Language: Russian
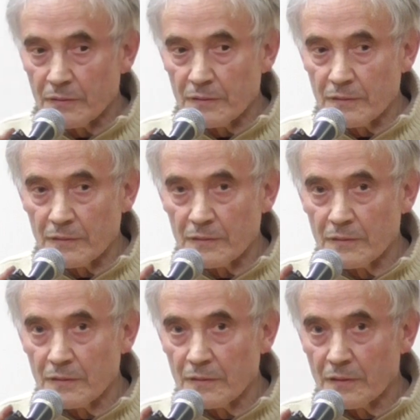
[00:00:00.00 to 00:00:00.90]

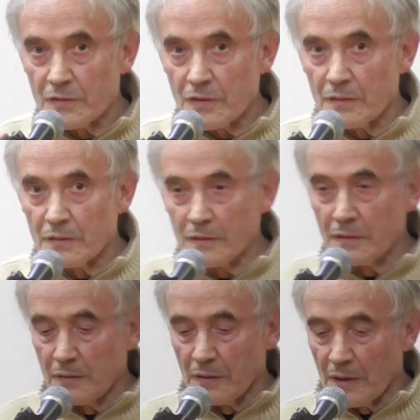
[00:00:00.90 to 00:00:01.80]
Конечно, да.
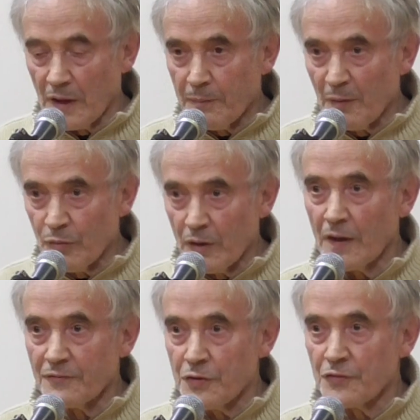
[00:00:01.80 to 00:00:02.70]
А,
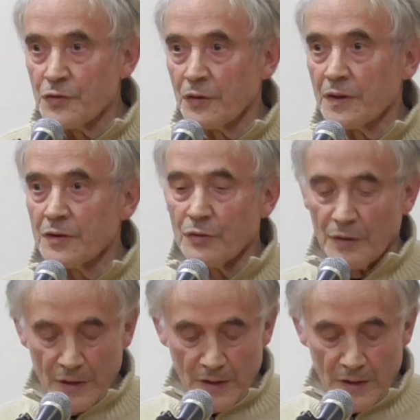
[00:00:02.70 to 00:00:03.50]
по а все, все, хорошо.